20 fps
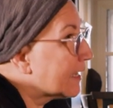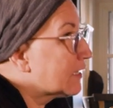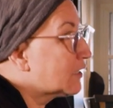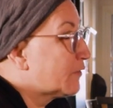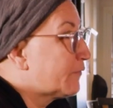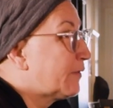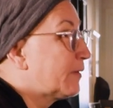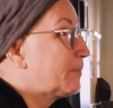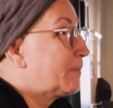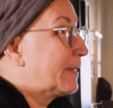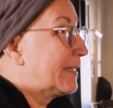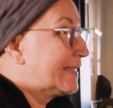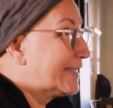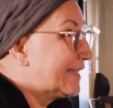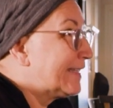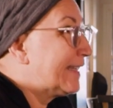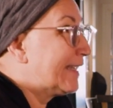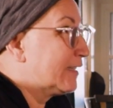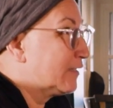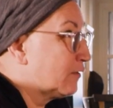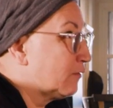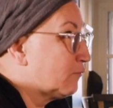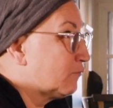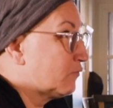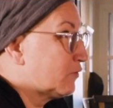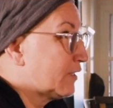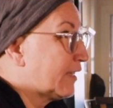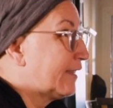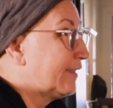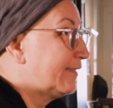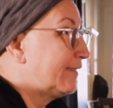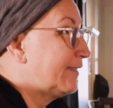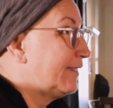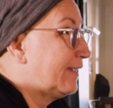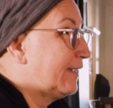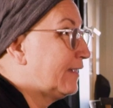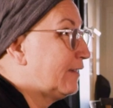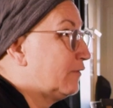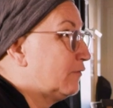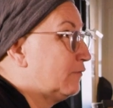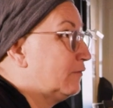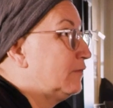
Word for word: gars, j'ai fait partie de la sauce, j'étais dedans,